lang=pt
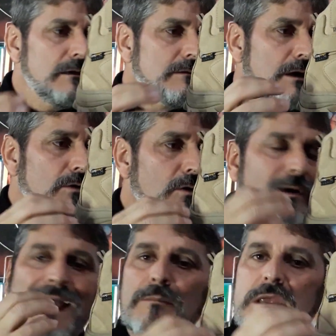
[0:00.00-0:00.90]
Então eu
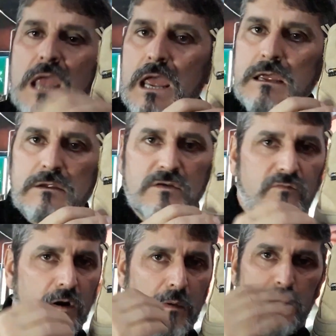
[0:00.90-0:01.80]
caminhei de
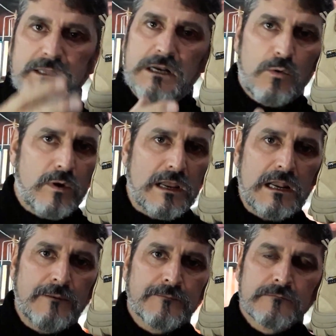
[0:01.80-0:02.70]
forma bem
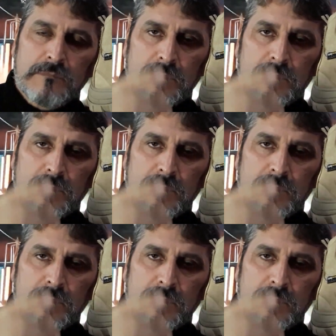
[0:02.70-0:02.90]
tranquila,